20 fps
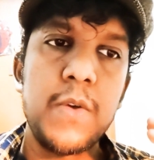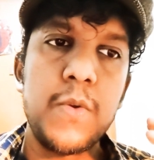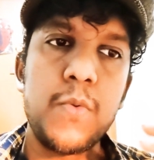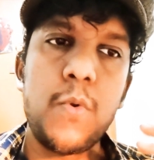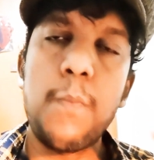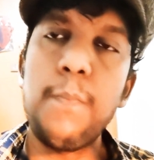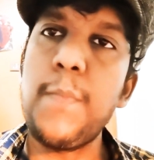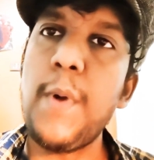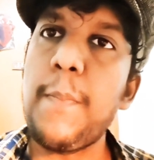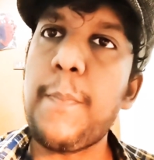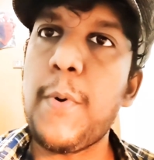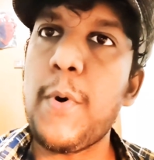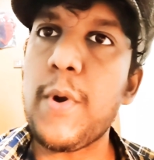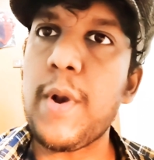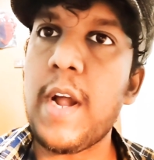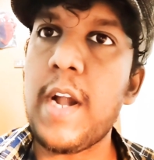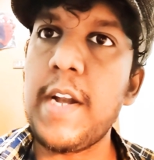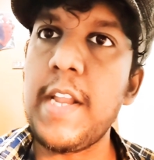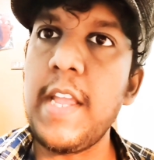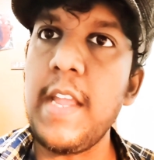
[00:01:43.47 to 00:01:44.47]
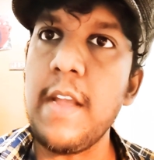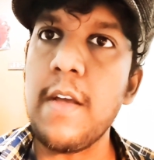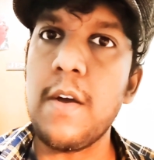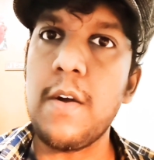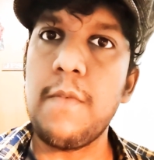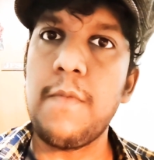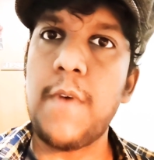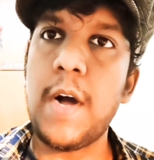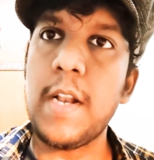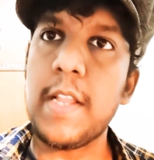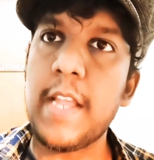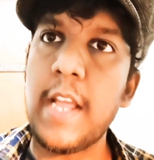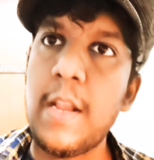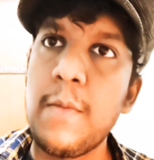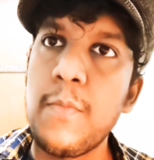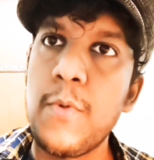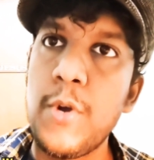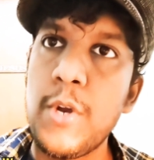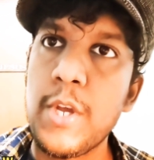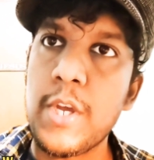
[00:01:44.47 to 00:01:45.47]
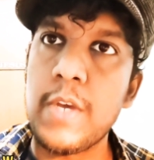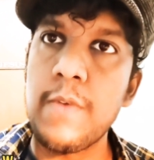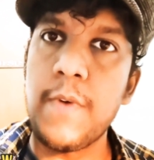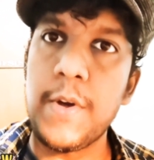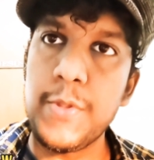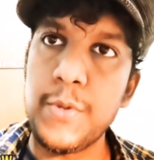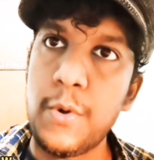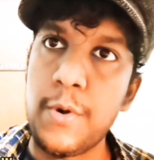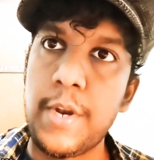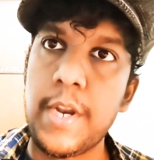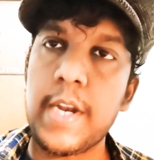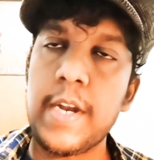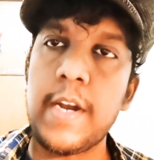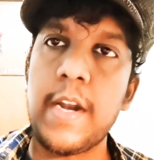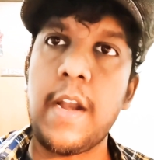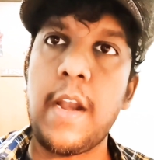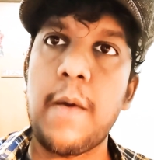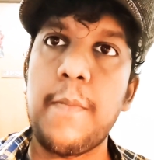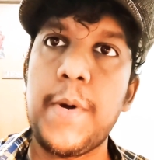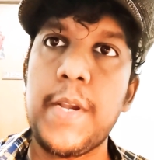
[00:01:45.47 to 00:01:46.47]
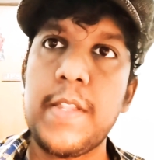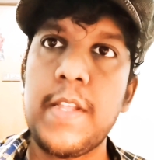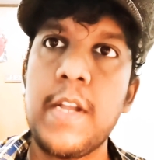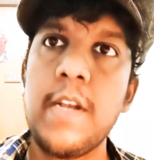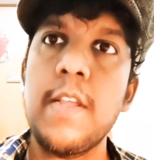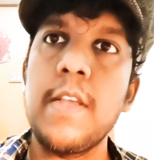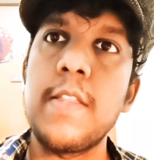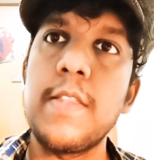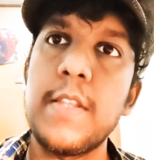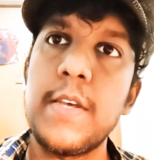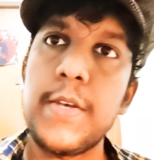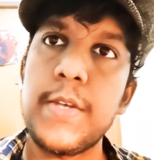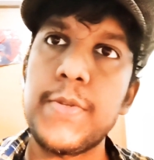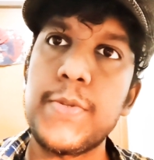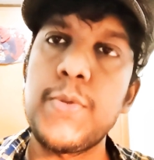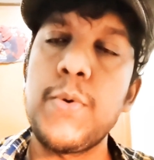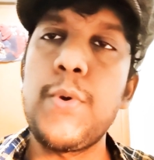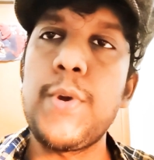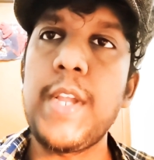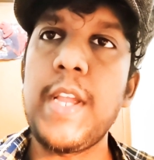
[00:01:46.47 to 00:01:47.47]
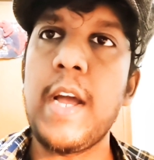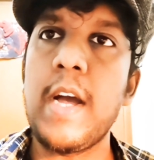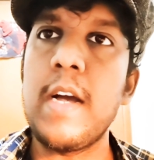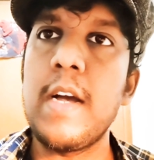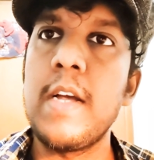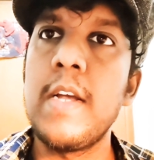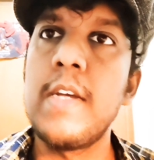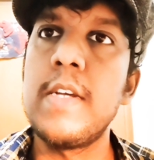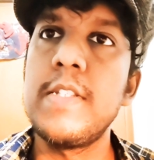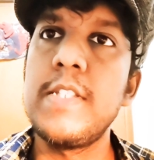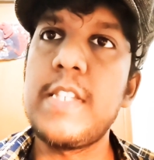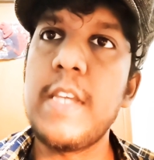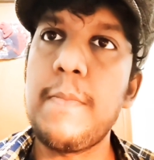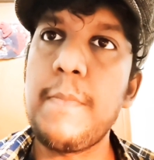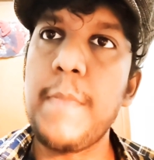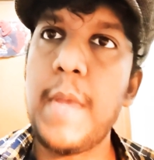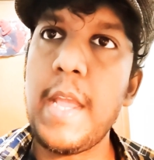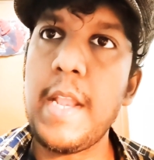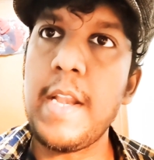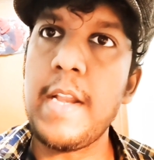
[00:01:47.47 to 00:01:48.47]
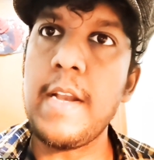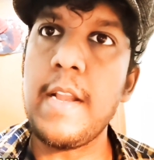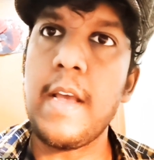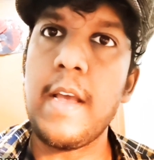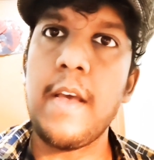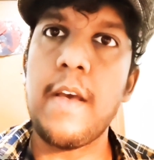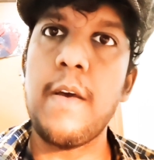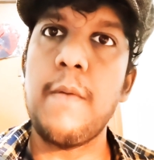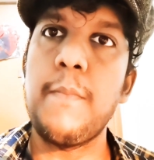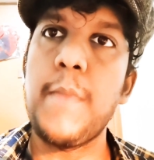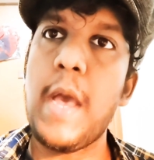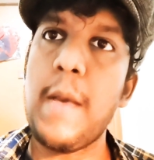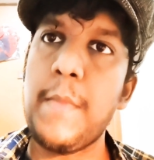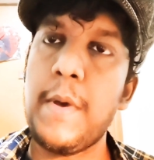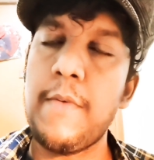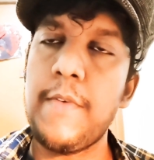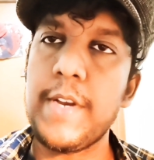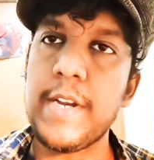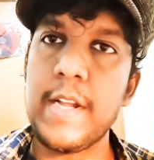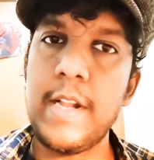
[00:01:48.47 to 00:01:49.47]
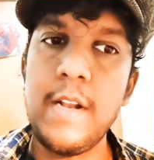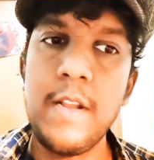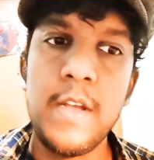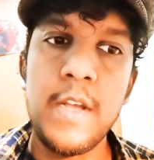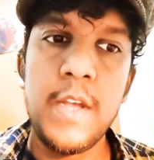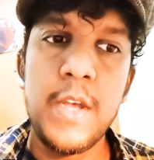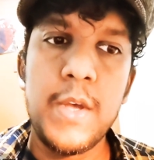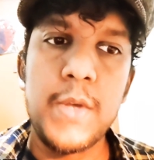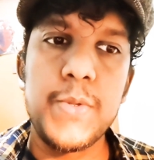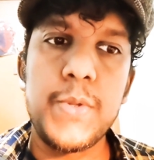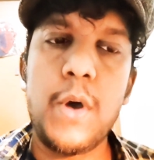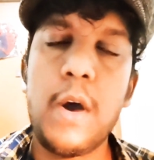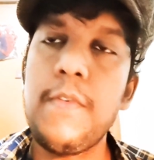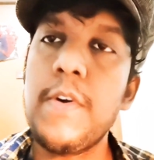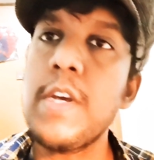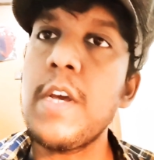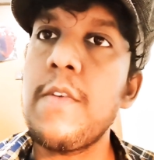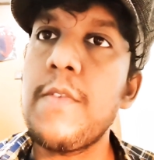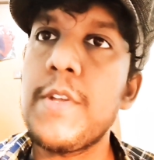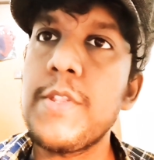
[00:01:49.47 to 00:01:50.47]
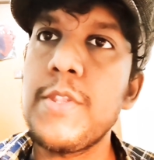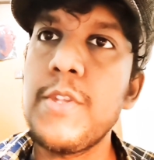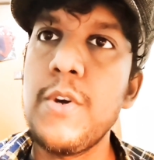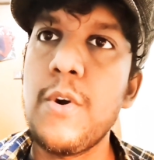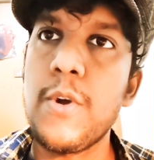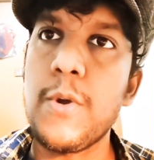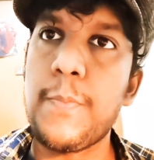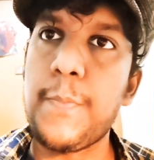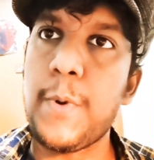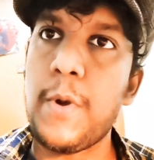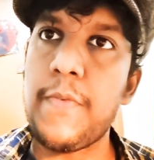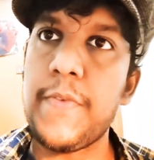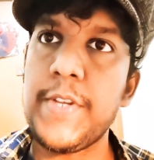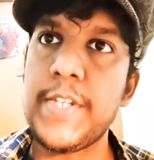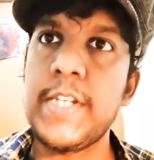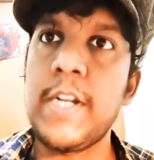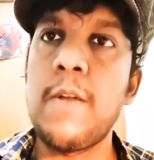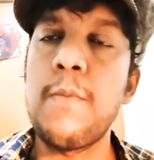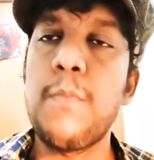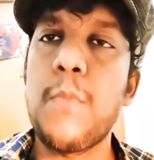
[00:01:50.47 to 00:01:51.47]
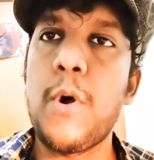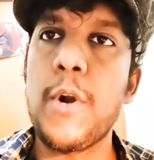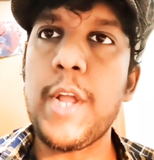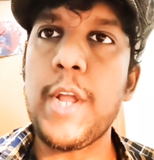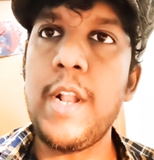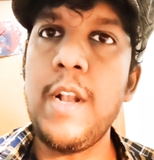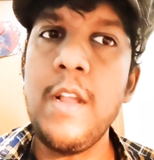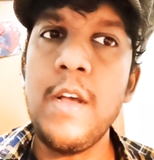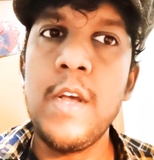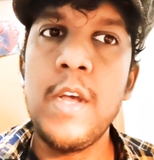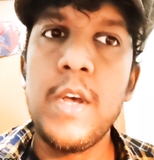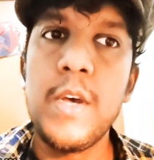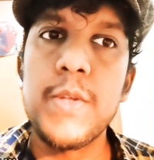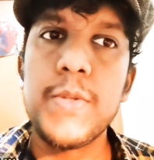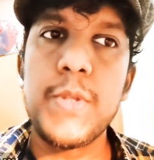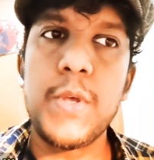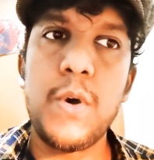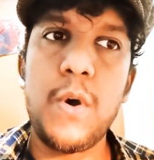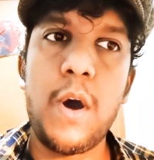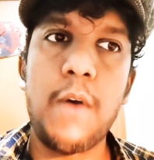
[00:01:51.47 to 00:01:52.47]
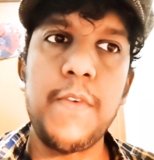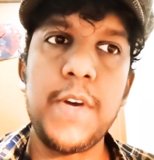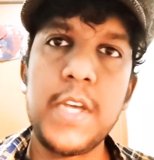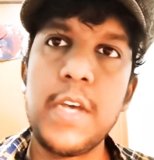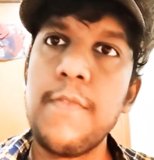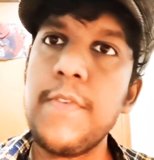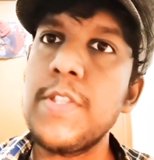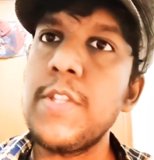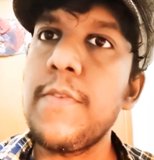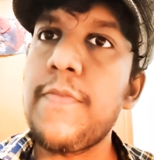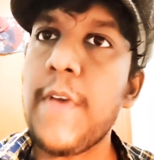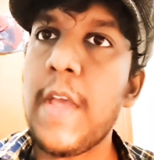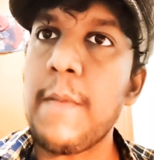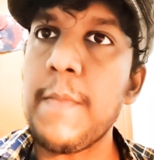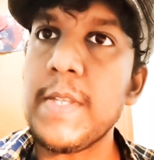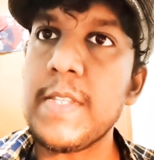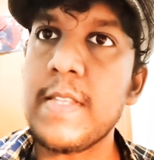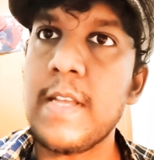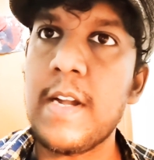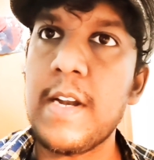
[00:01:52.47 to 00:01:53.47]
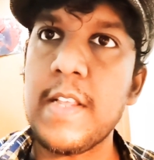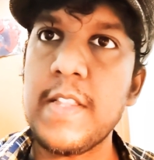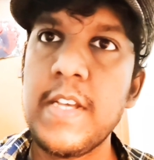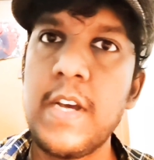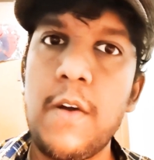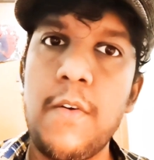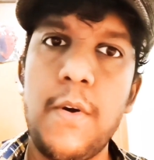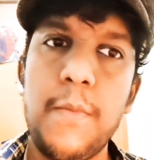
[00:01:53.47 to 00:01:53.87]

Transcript: ரொம்ப போராடி வாழ்க்கையில் முன்னுக்கு வந்து கொண்டிருக்கிற நபர் தான் இந்த சூர்யா ஜே மேனன் மேம் அவர்கள் ஸோ அவங்க வந்து ஒரு ப்ரொஃபஷனல் மாடல் ஸோ அவங்க வந்து ஃபேமஸ் ஆனது